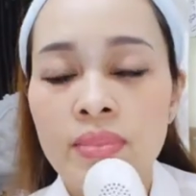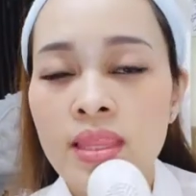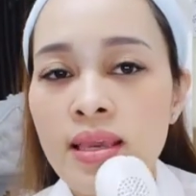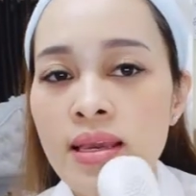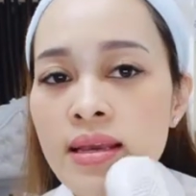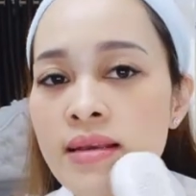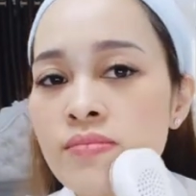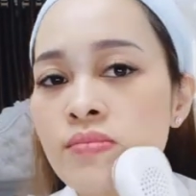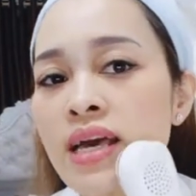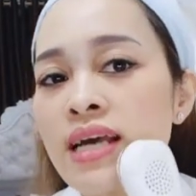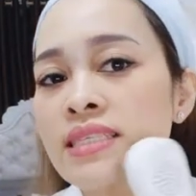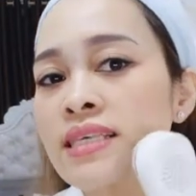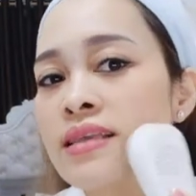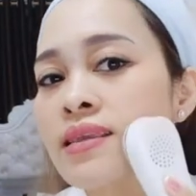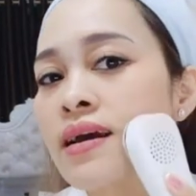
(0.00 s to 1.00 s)
thì chúng ta
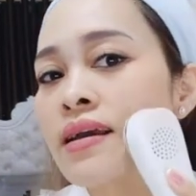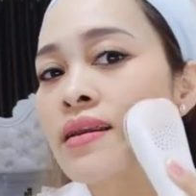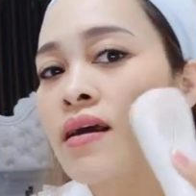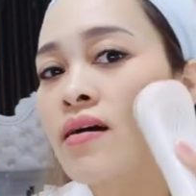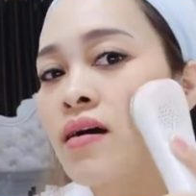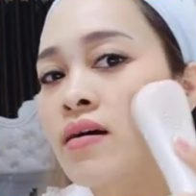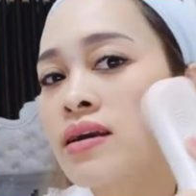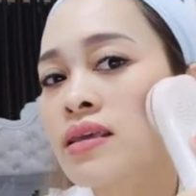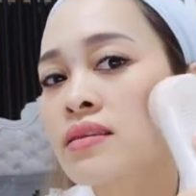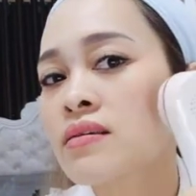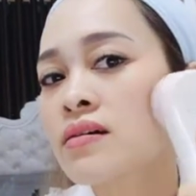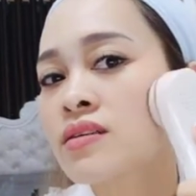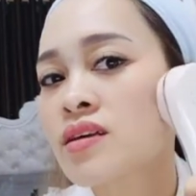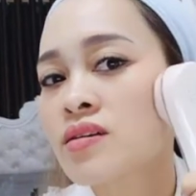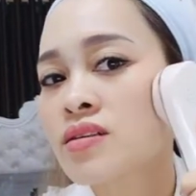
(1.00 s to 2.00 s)
sẽ thấy nó có hiện
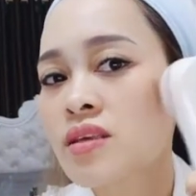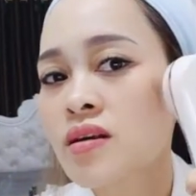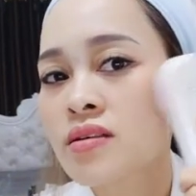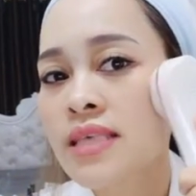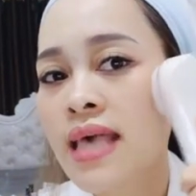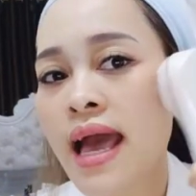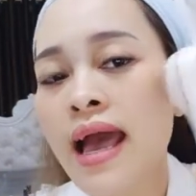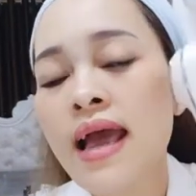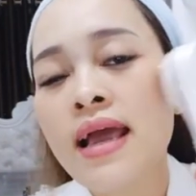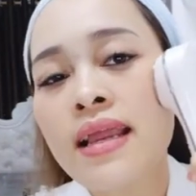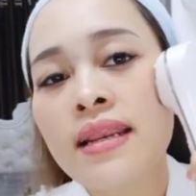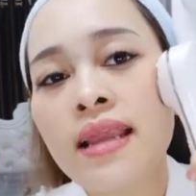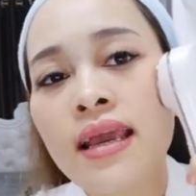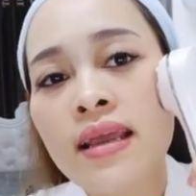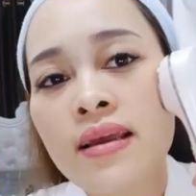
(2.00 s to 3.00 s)
tượng sót sót da
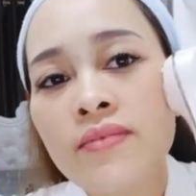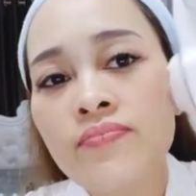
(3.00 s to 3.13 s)
đây